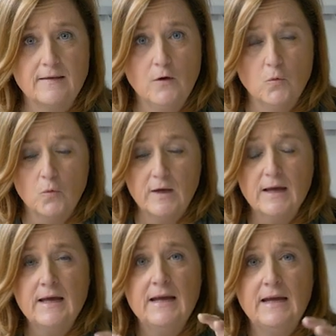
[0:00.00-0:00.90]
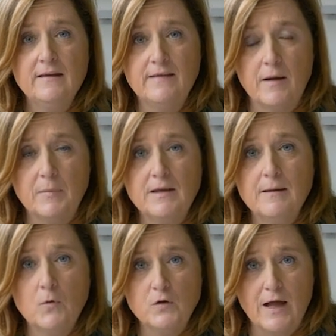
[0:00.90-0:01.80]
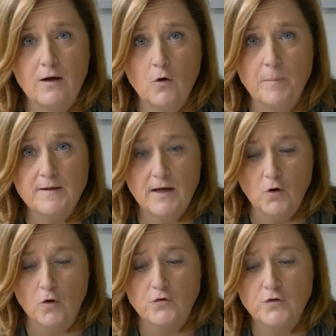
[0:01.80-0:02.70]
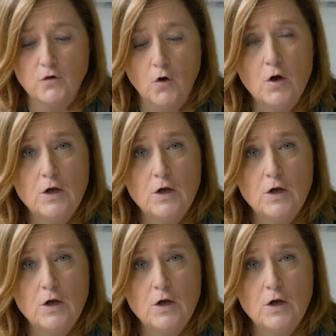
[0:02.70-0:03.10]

da lui in termini di modello pedagogico